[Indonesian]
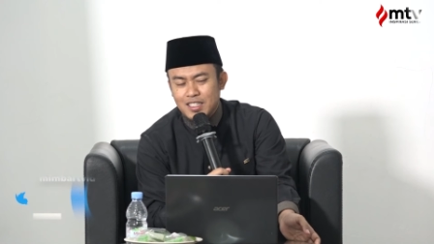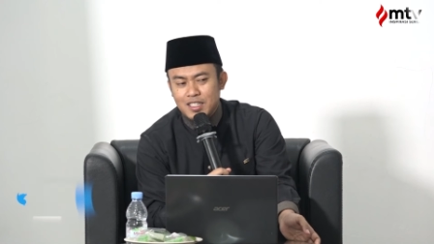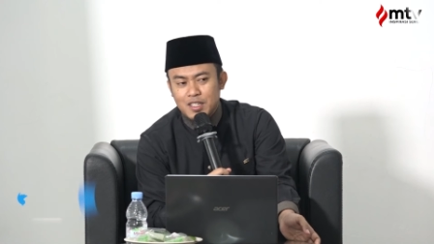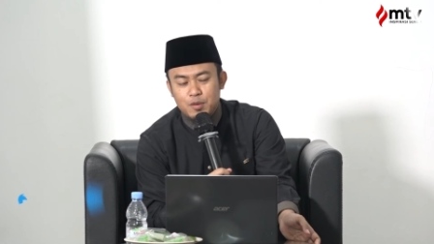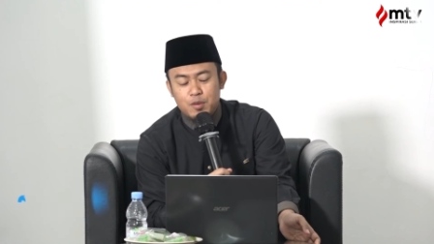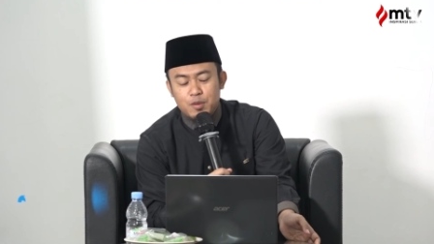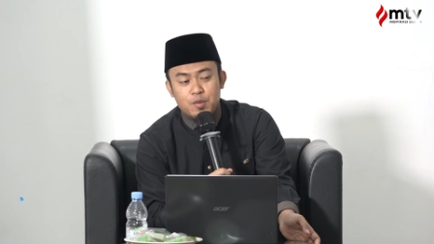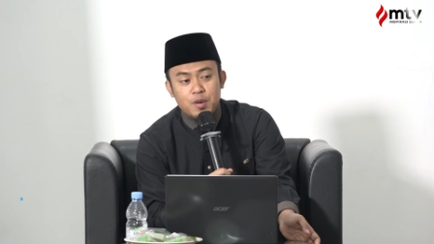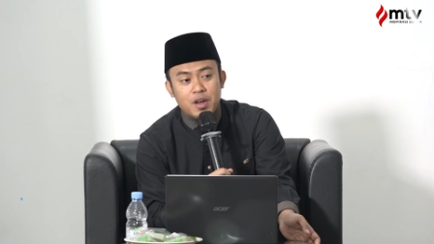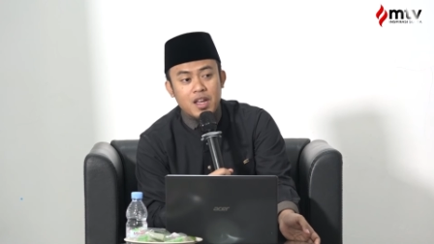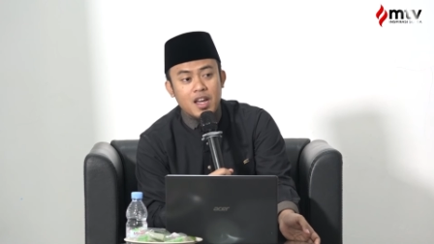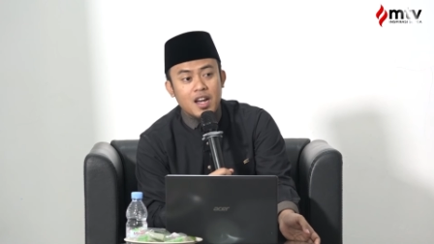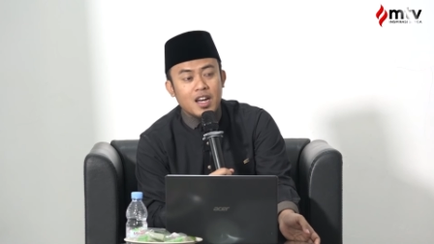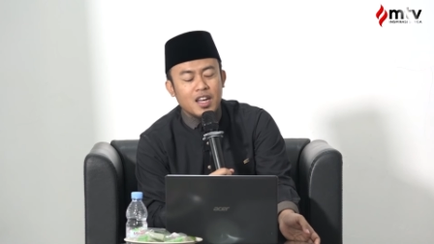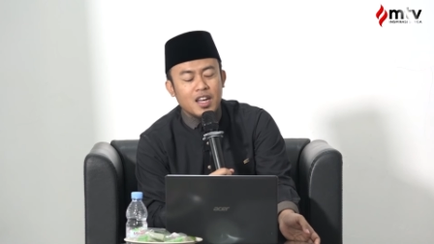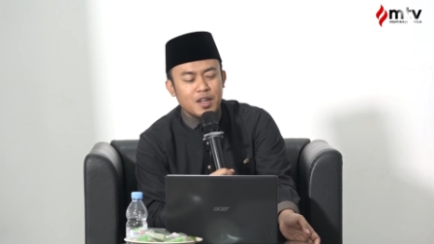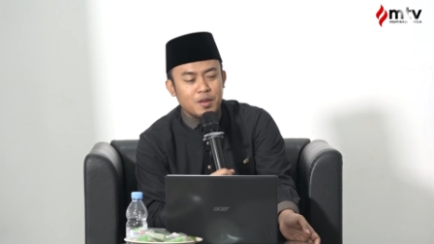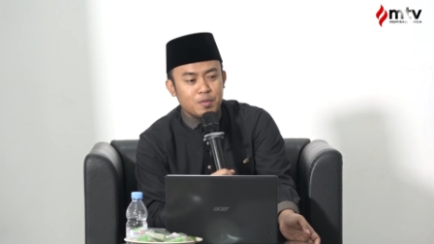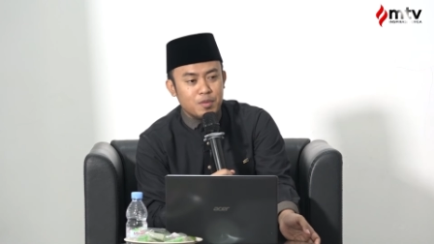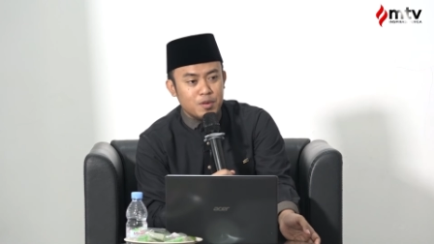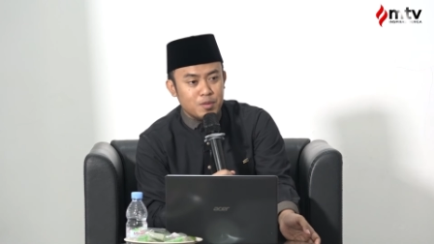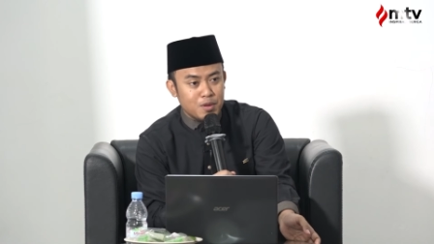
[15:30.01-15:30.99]
Ibu
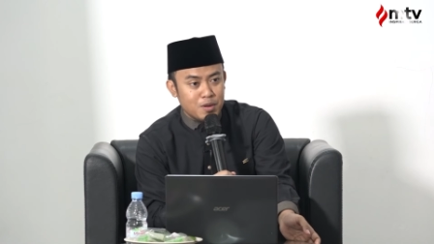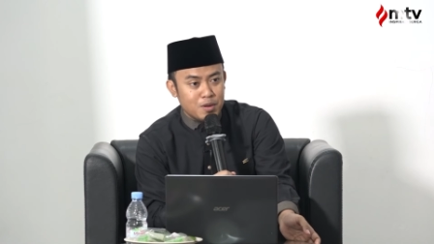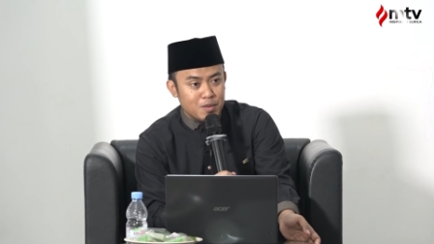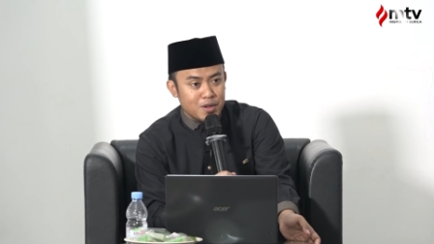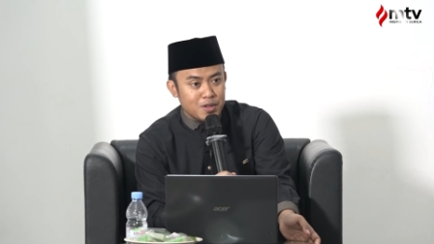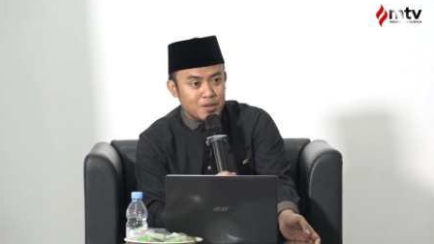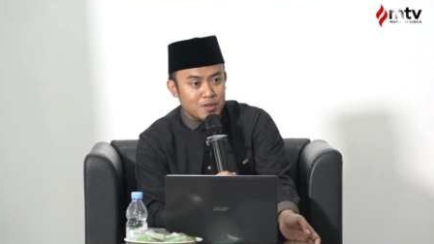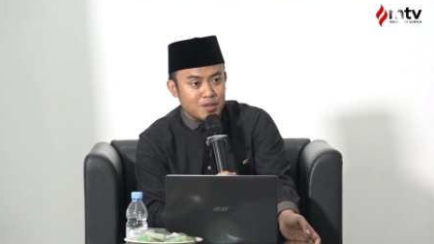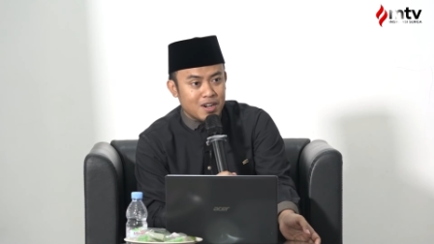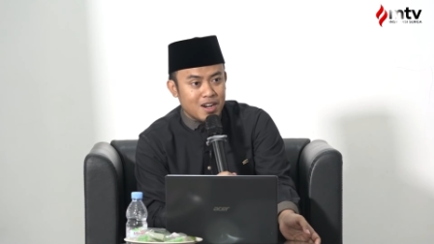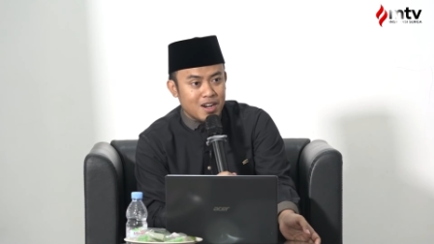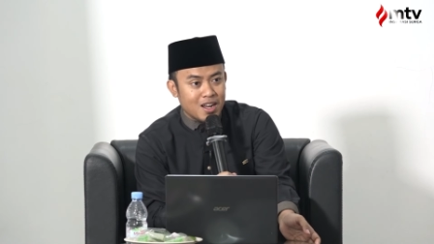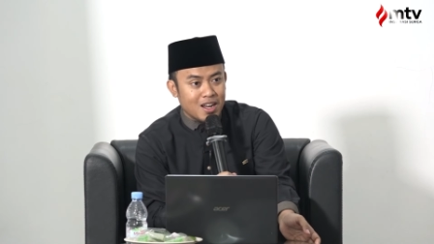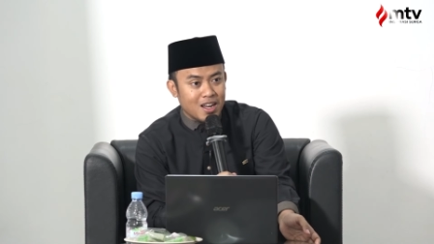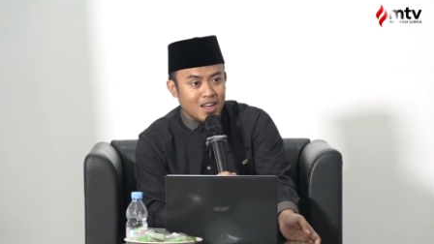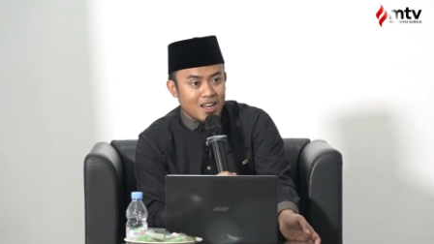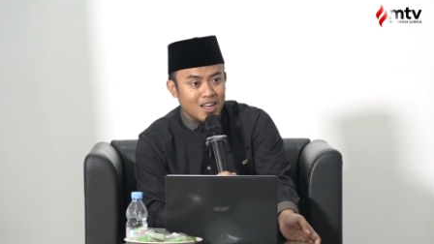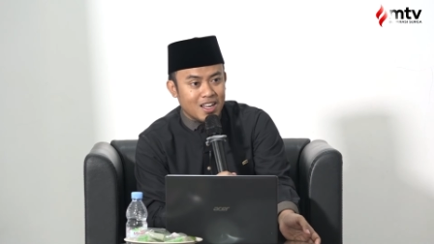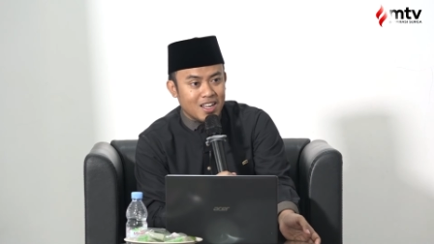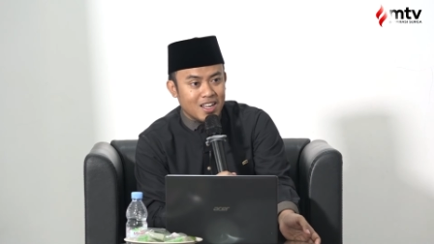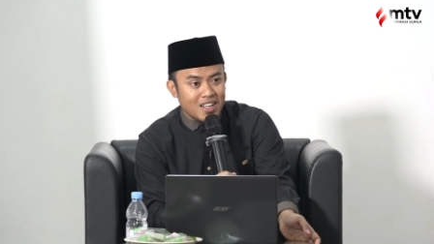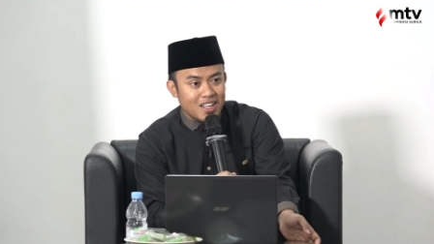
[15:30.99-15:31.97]
bayangkan, ibu mau masuk
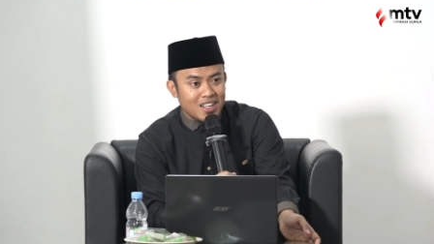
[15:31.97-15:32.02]
neraka.